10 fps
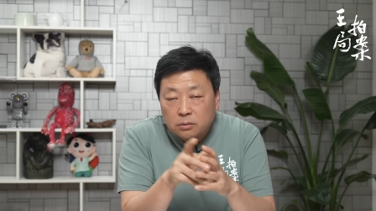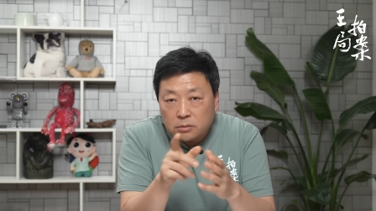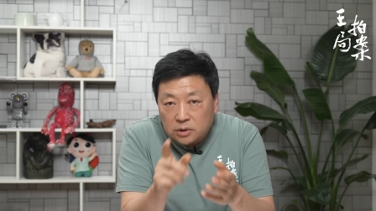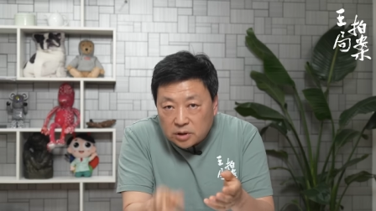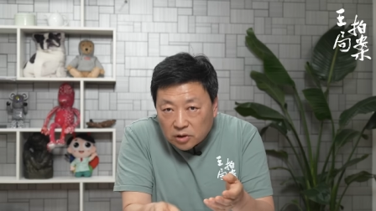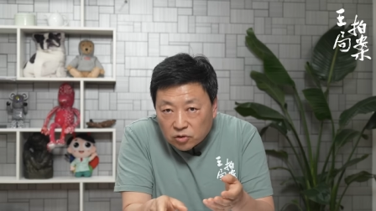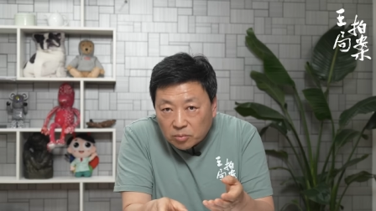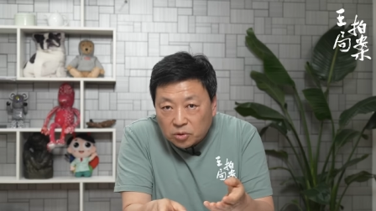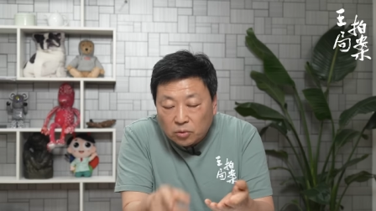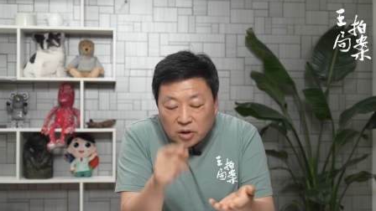所以坚决
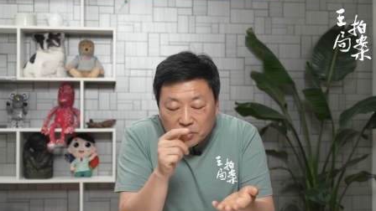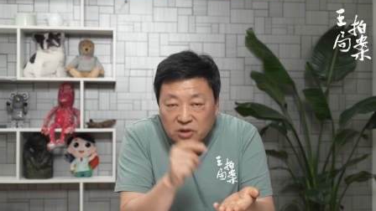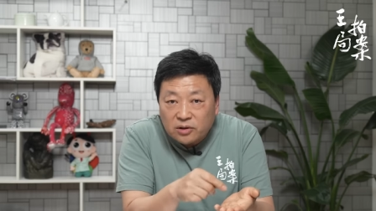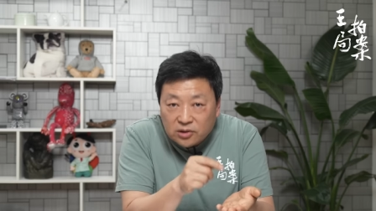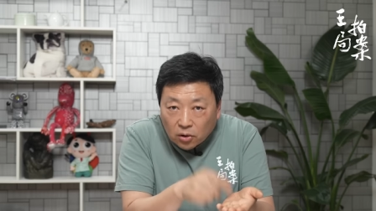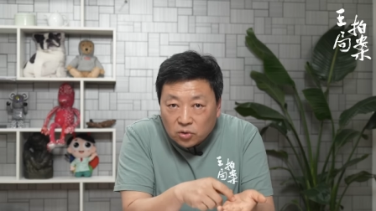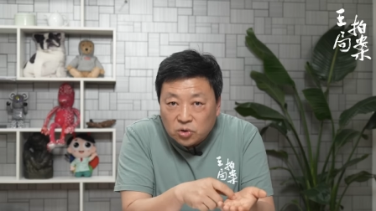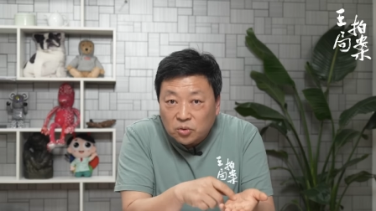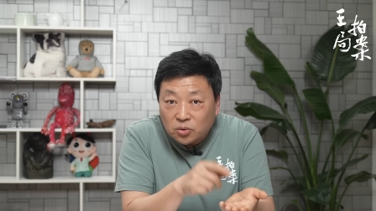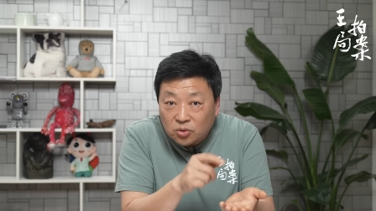不同意，并且要
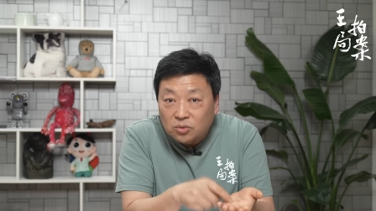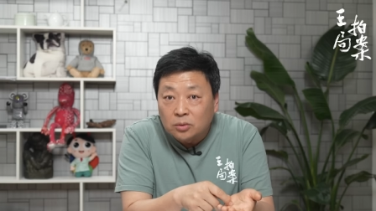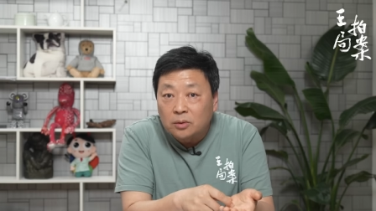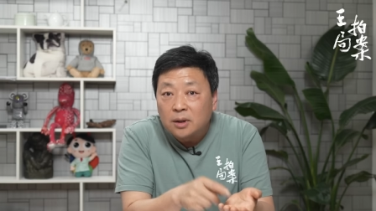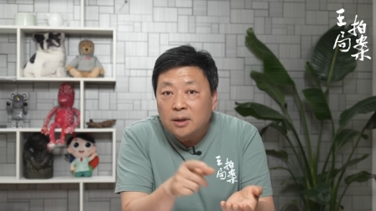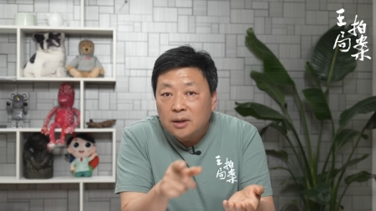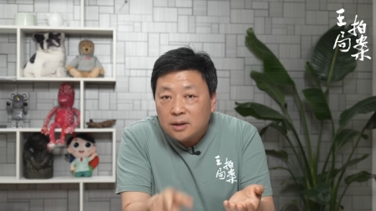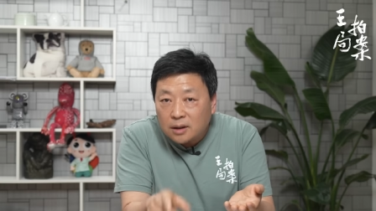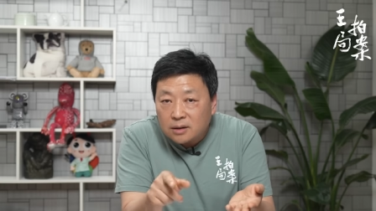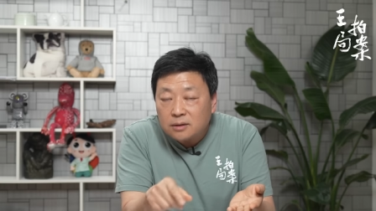求中共
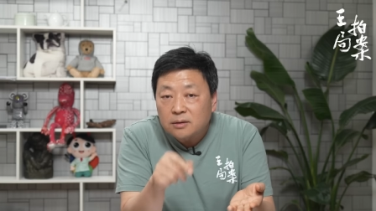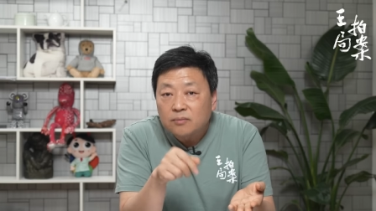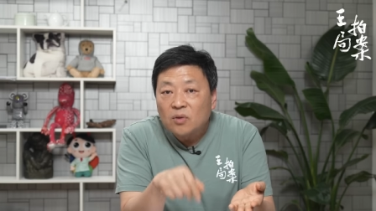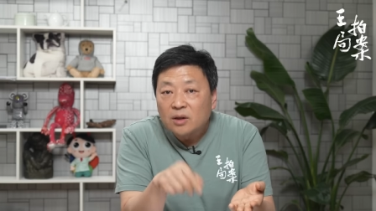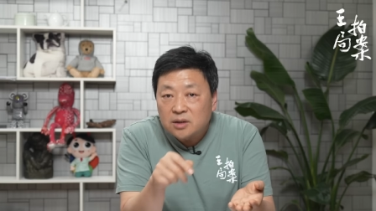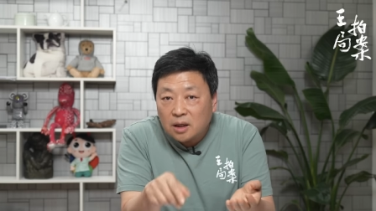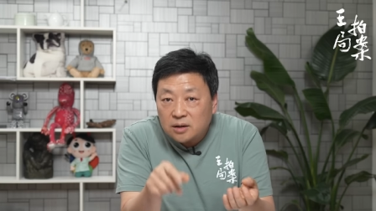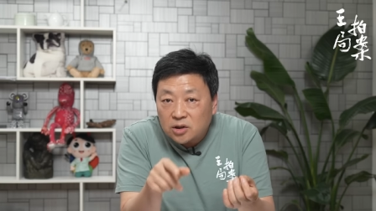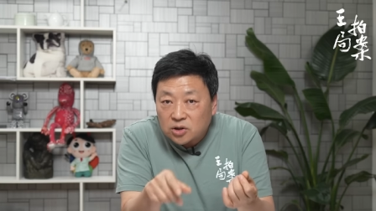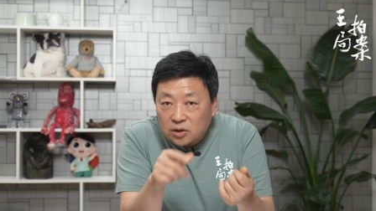跟蒋
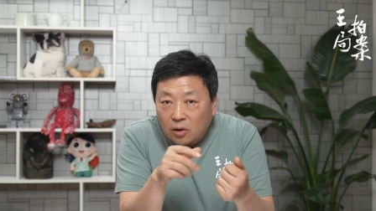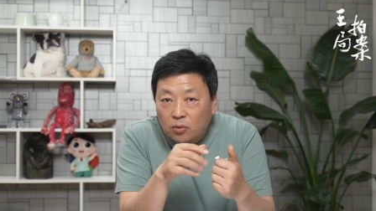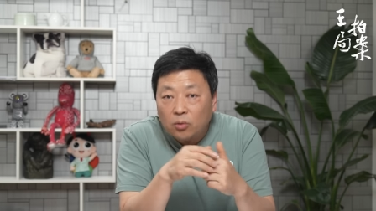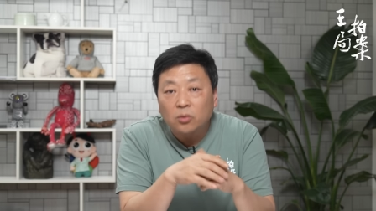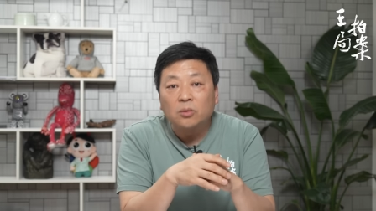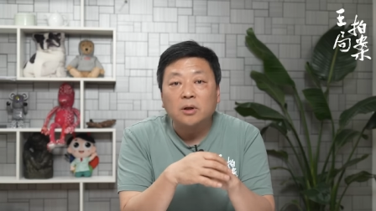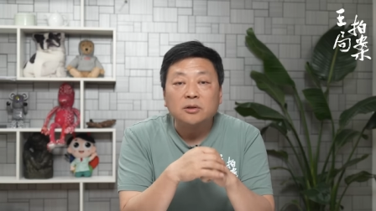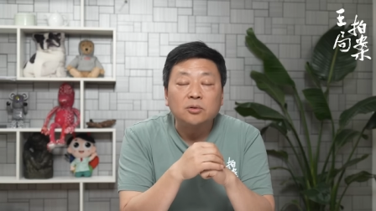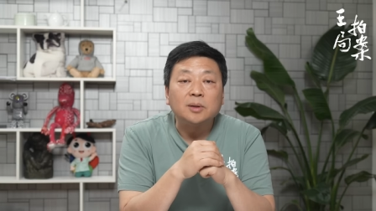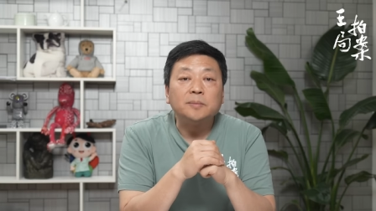介石搞国共合
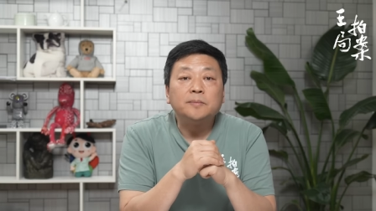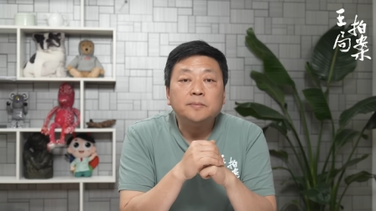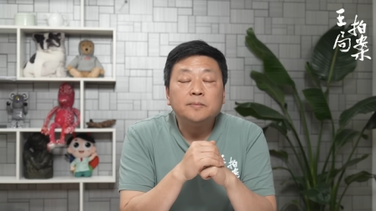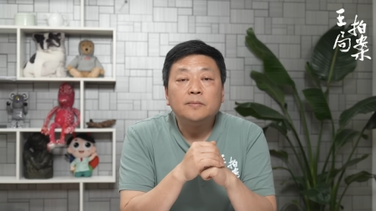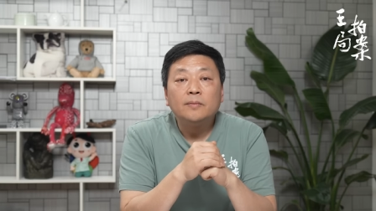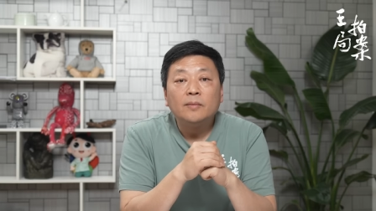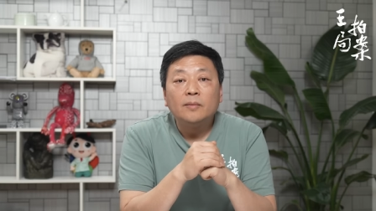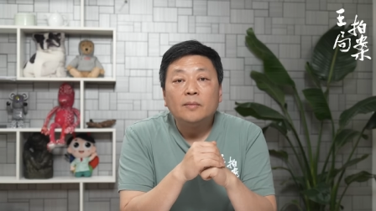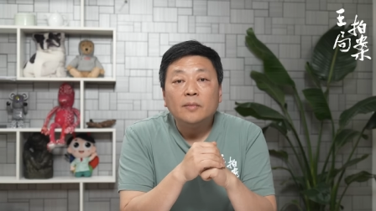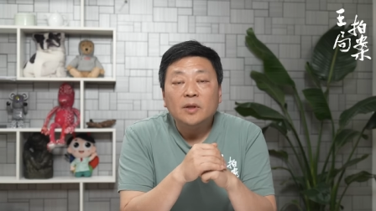作。
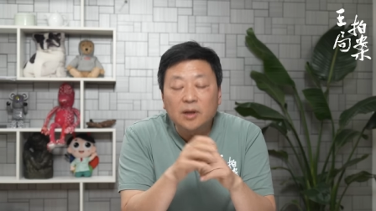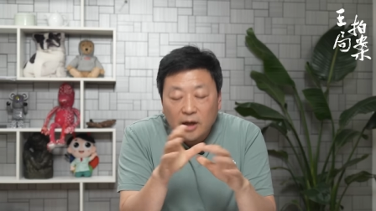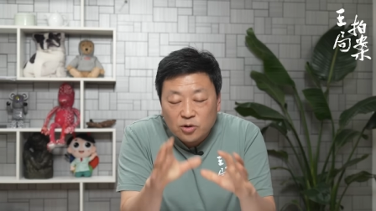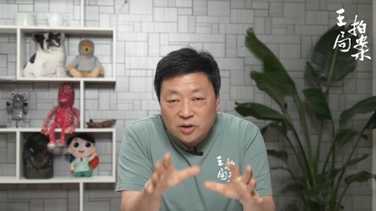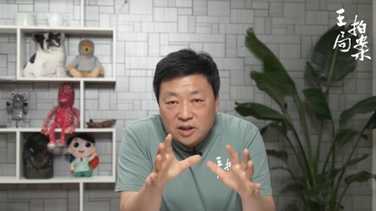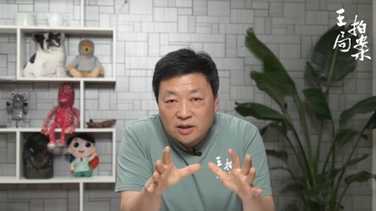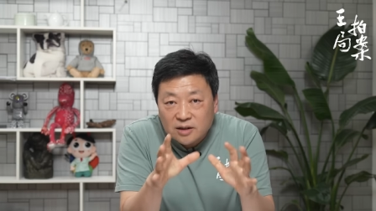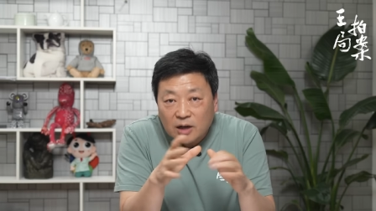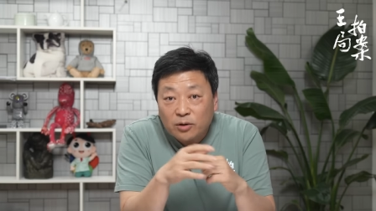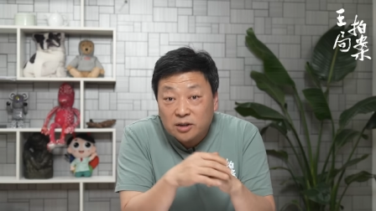应该说这个
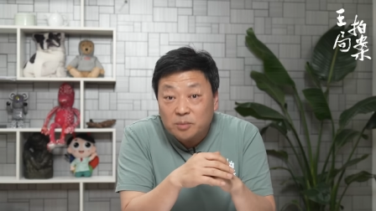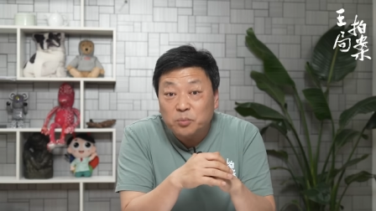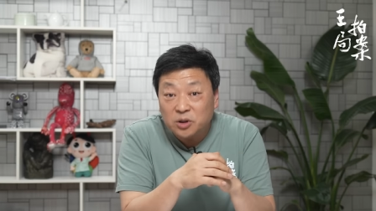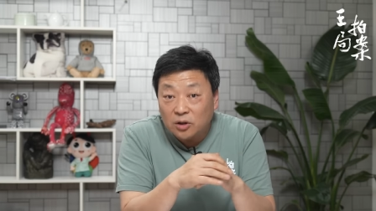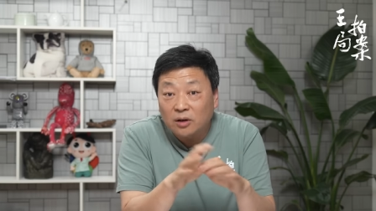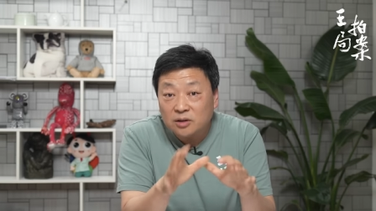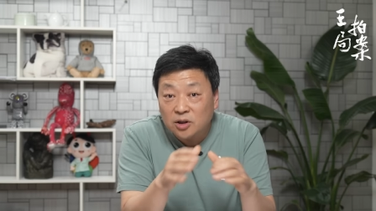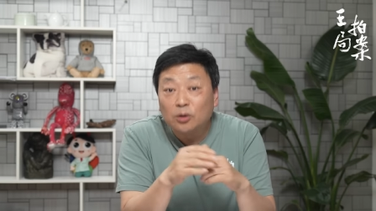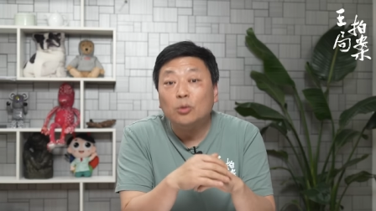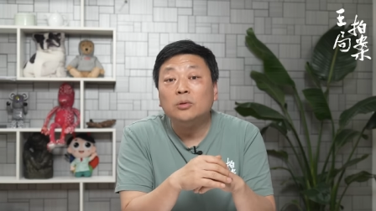战略是比较
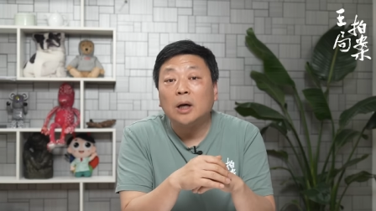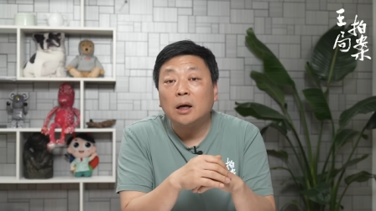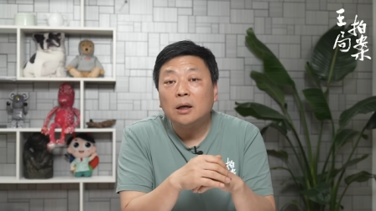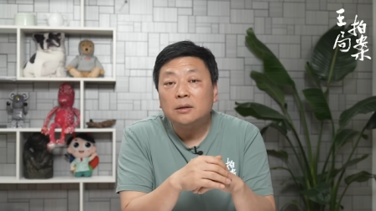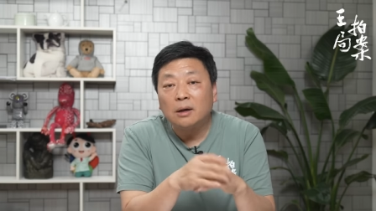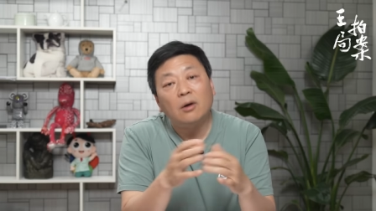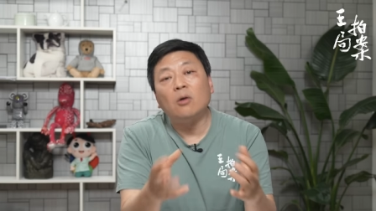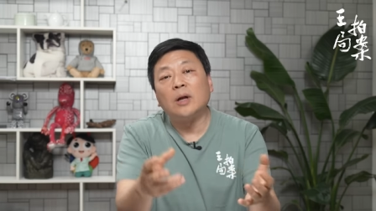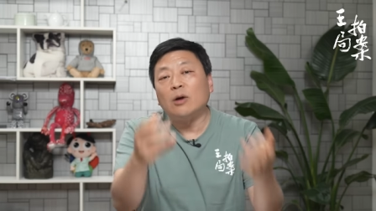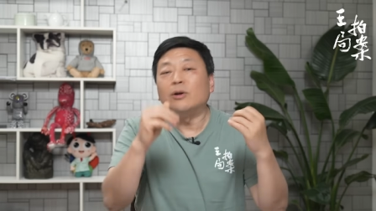成功的，但是
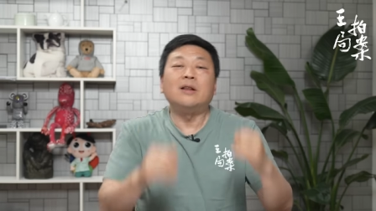后来共